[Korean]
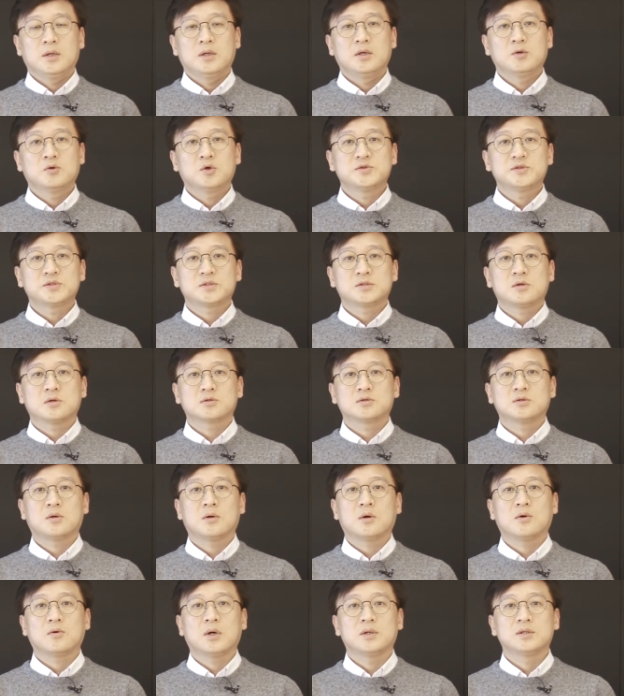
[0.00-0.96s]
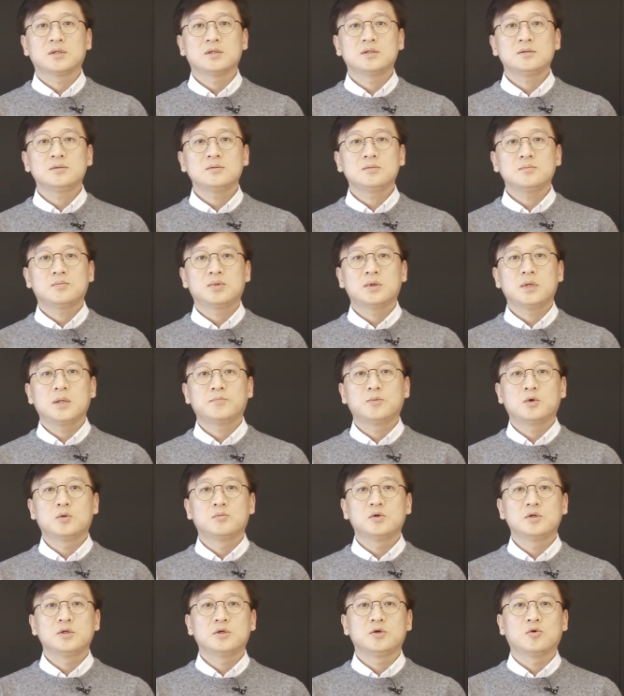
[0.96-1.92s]
이코스트럭처라고 하는
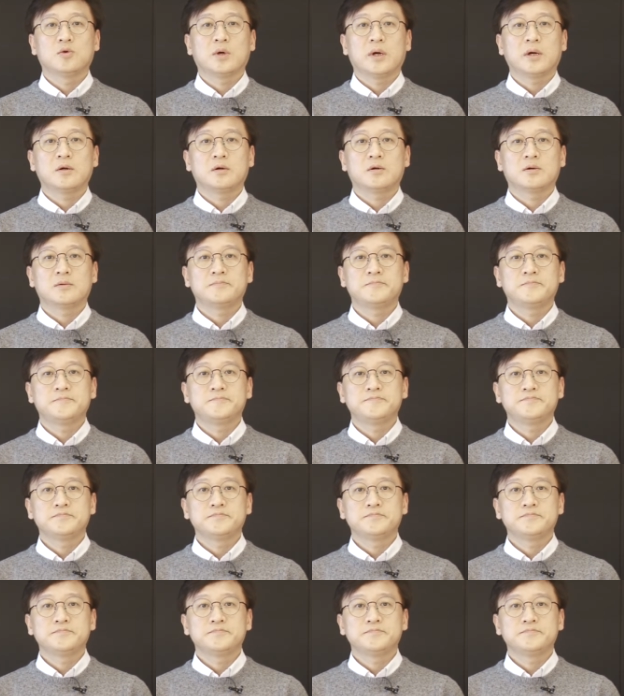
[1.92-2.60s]
플랫폼을 이용하여